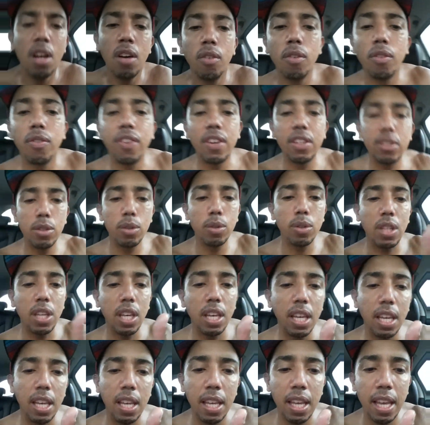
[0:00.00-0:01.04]
Vou fazer o
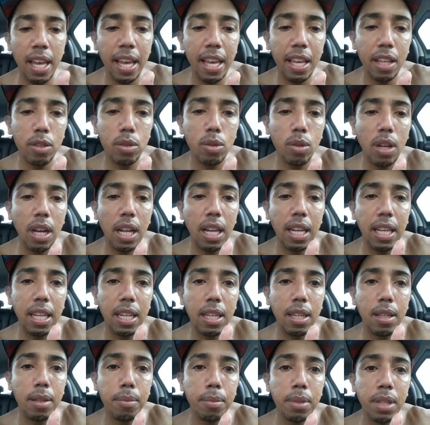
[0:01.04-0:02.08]
que? É isso, galera.